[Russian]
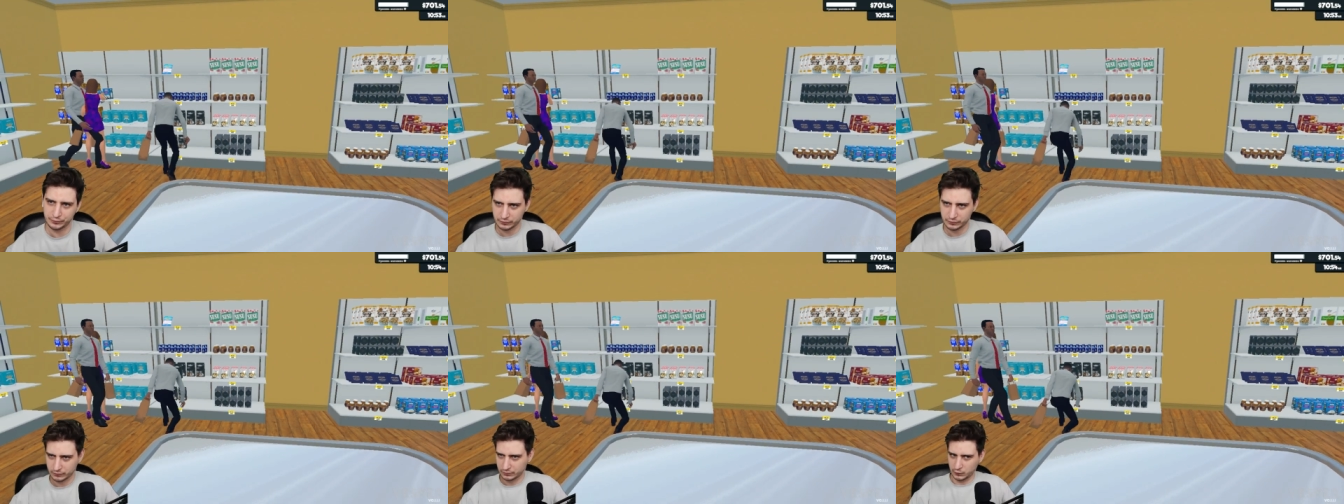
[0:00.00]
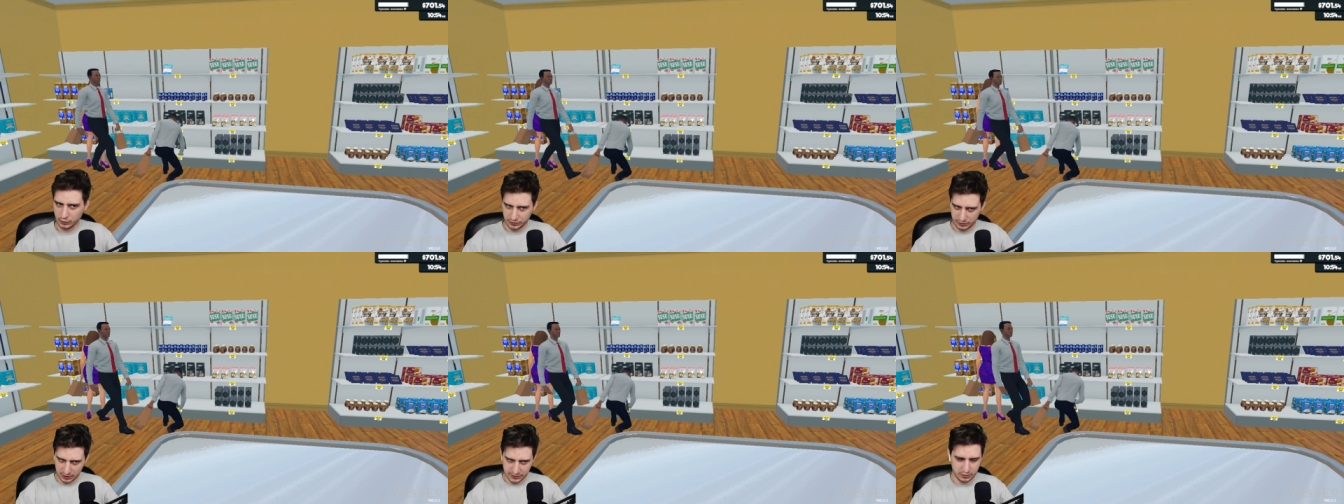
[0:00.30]

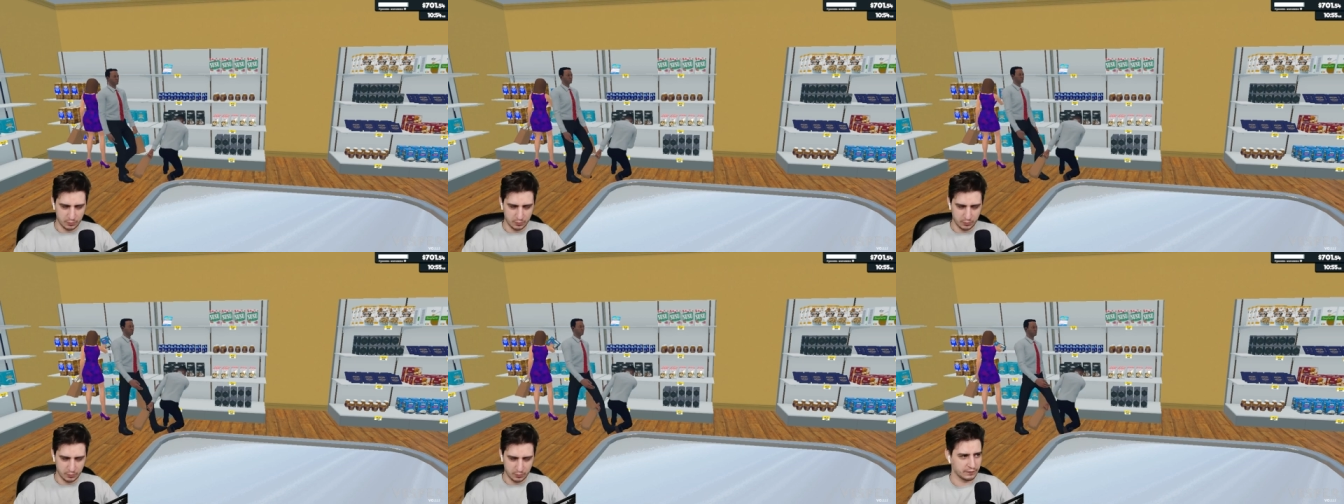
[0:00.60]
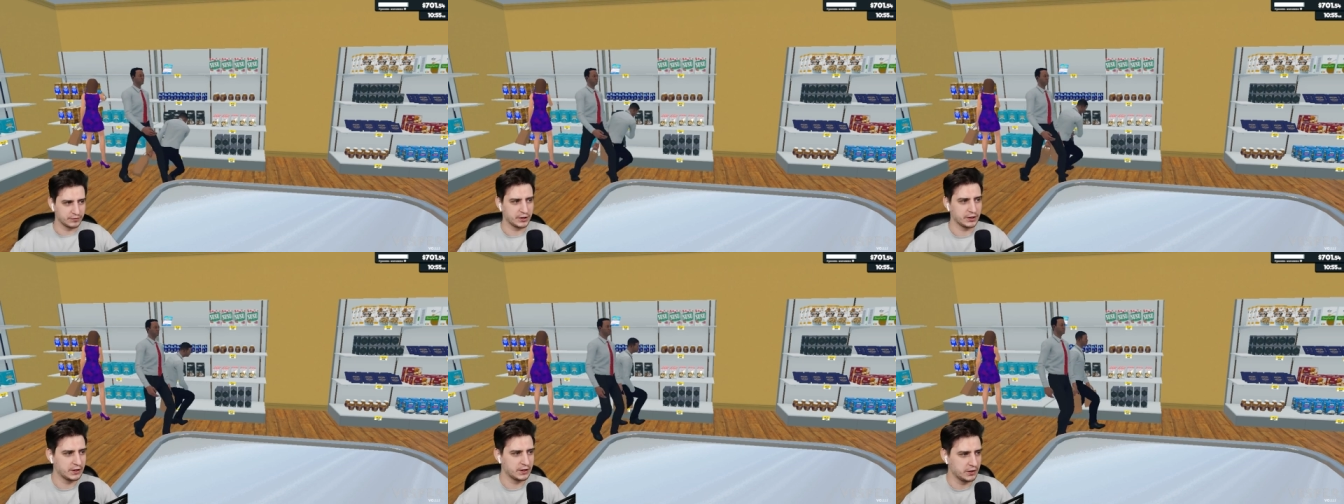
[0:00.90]
вот особенно в
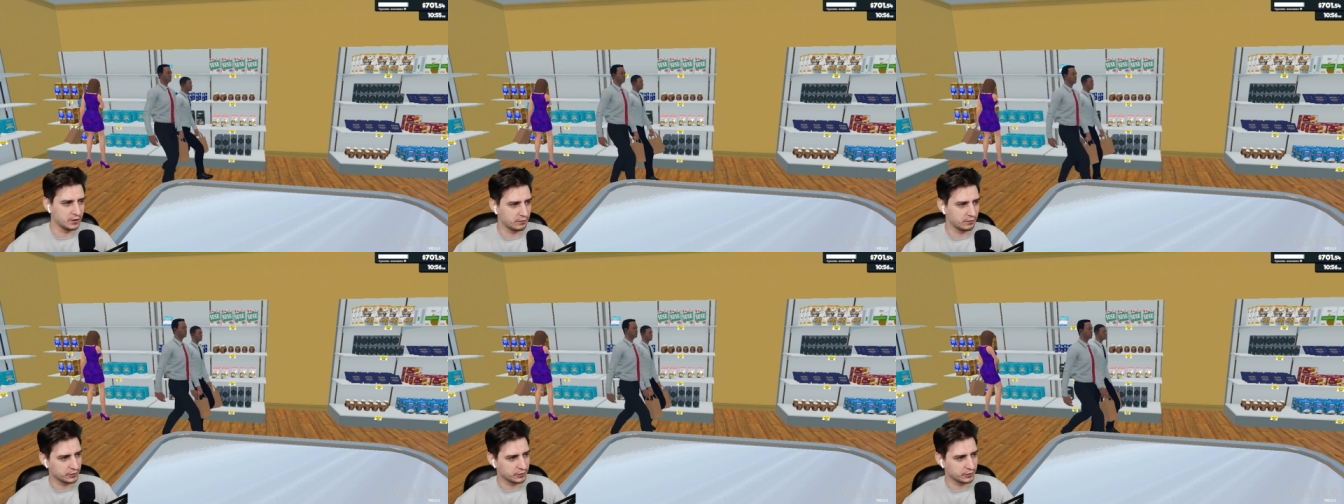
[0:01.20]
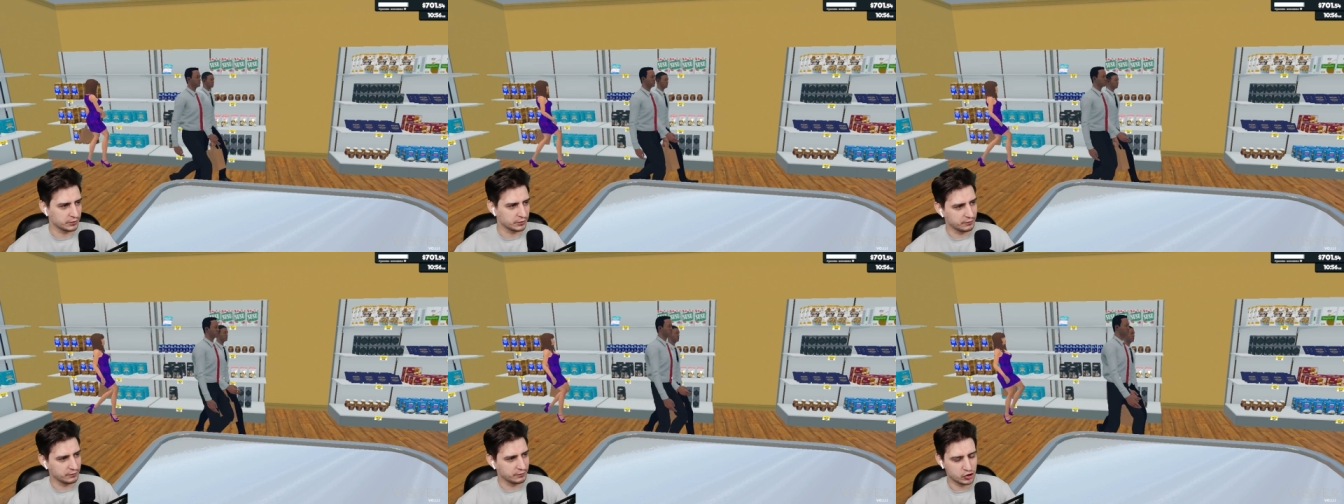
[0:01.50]
таких вот
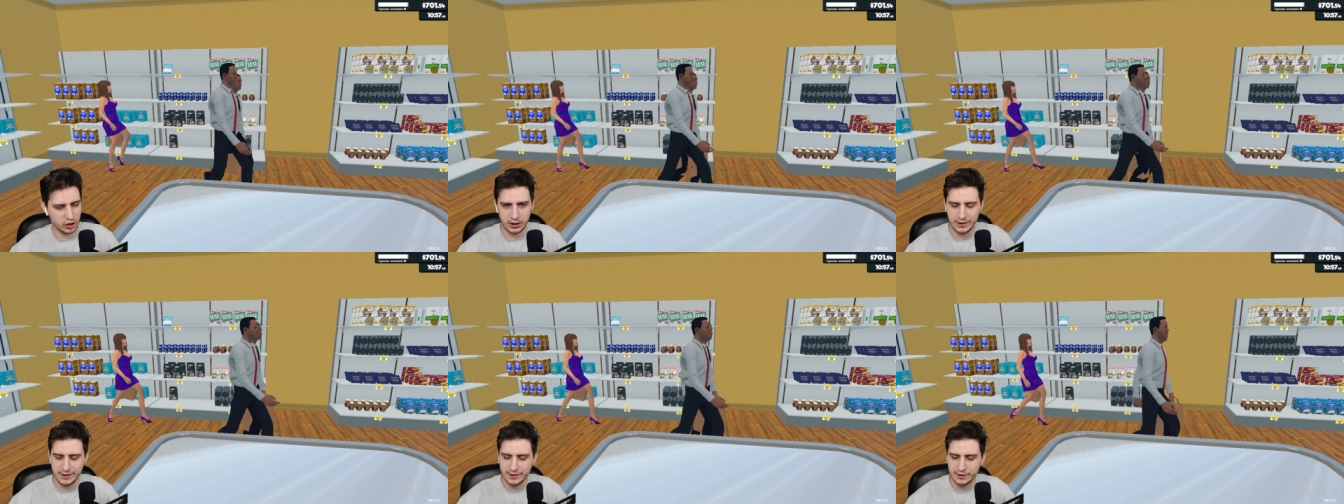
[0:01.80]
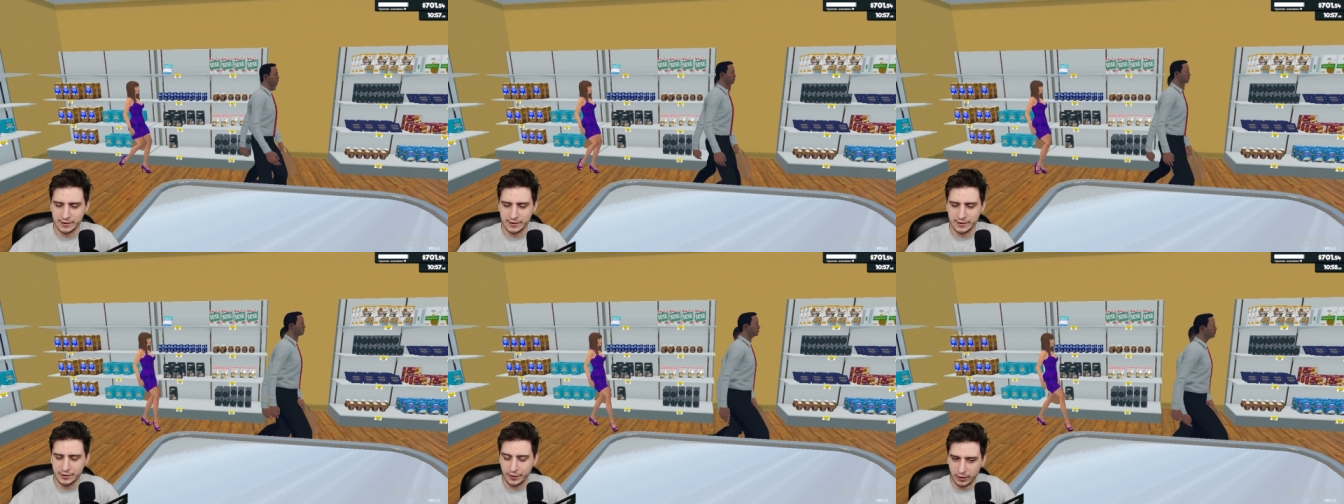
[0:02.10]
вещах,
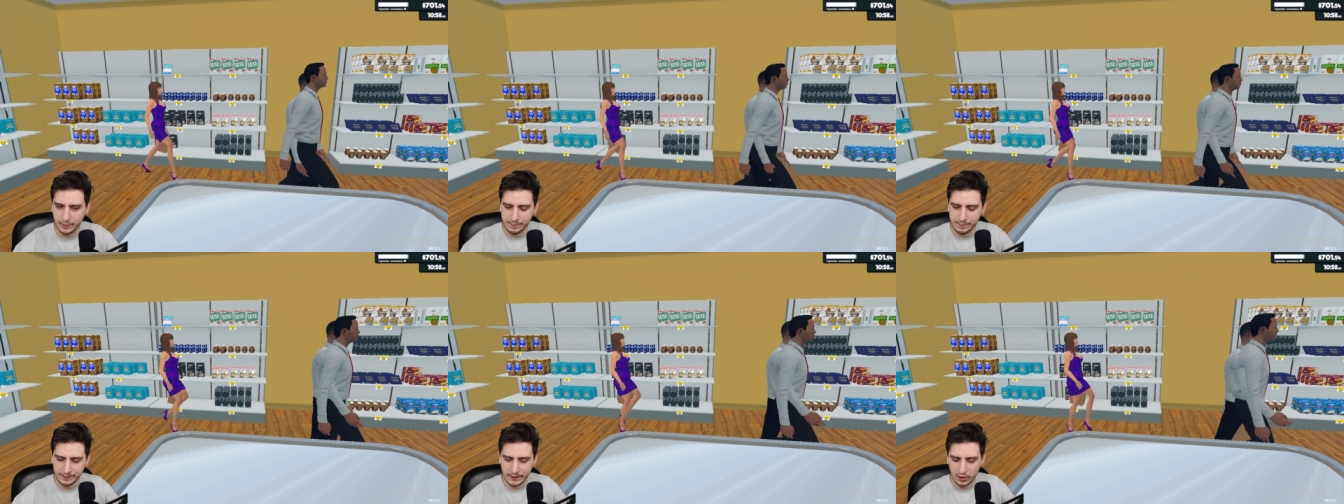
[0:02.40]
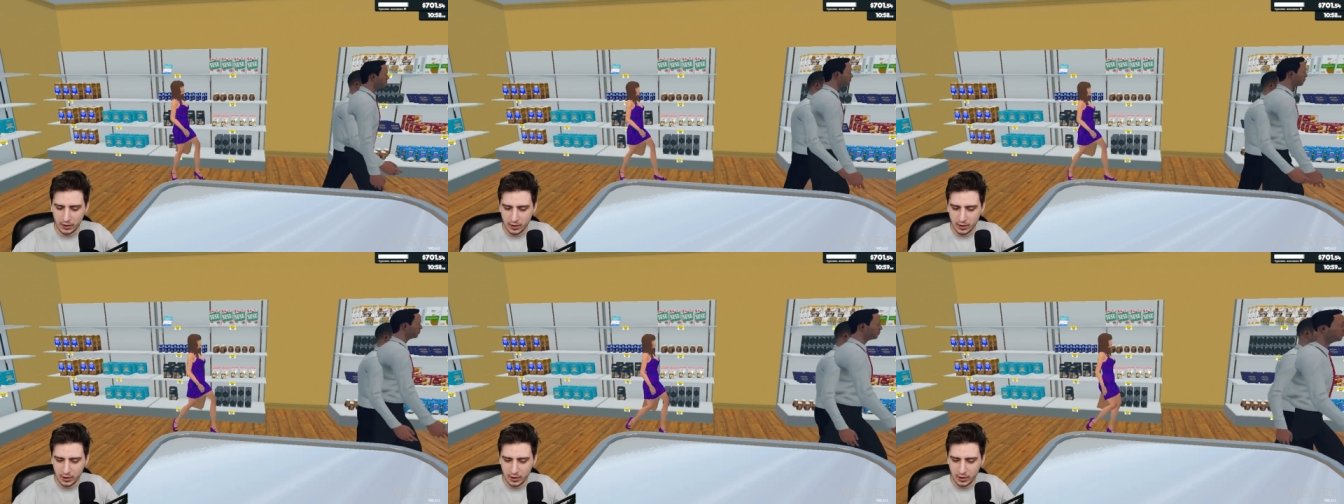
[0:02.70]
играх,
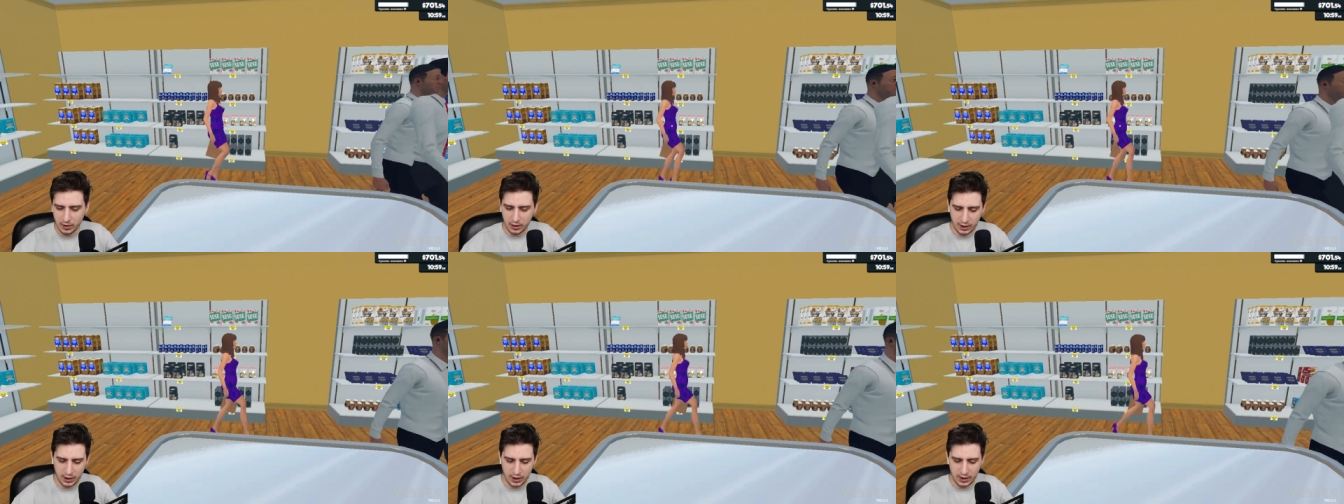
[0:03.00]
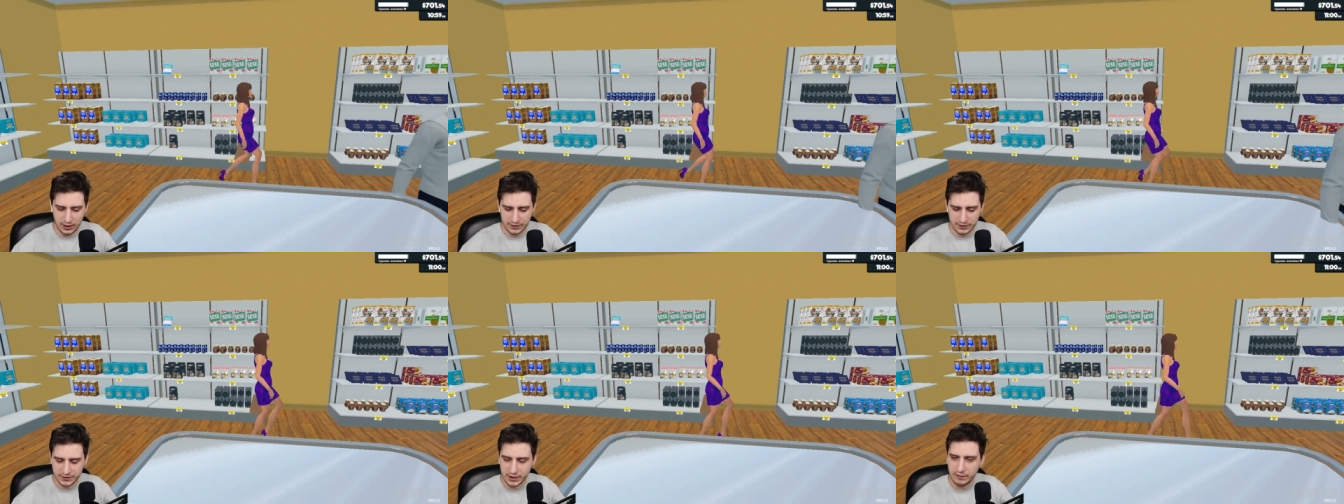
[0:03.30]

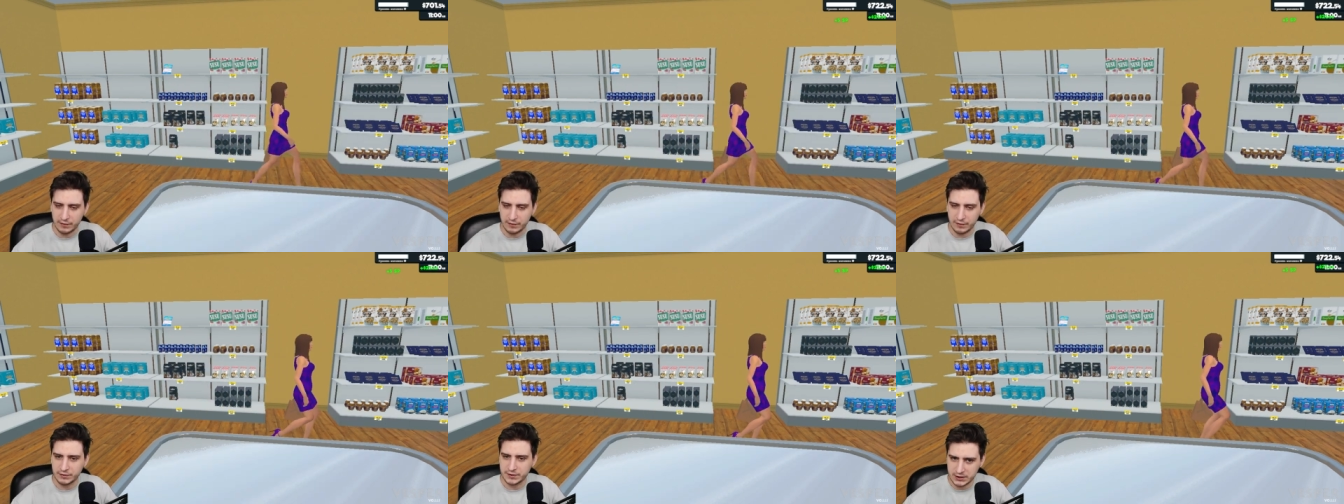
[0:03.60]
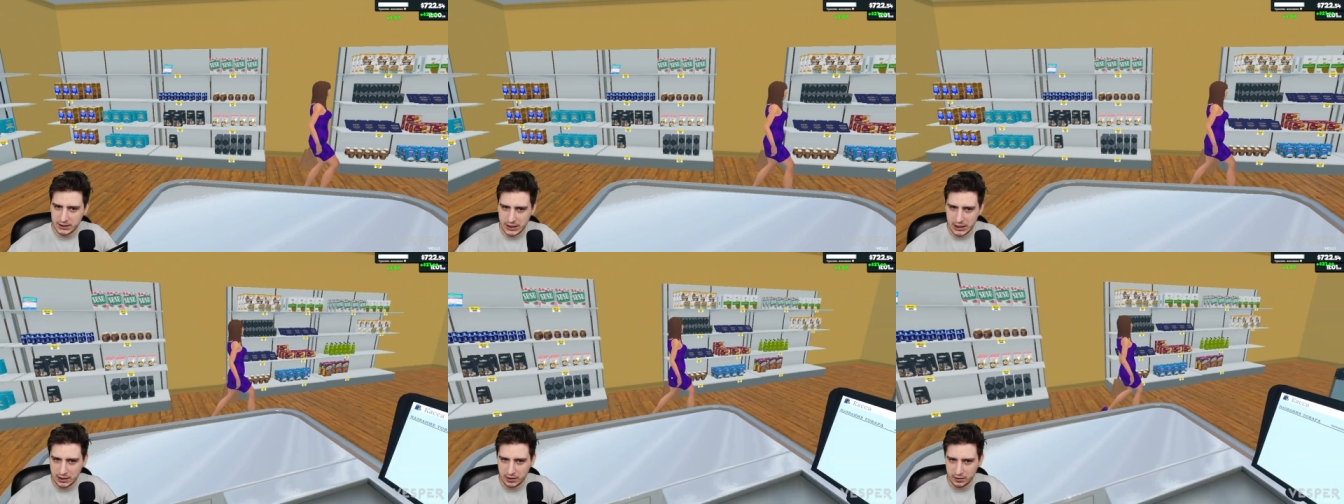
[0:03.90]
а, ставить цель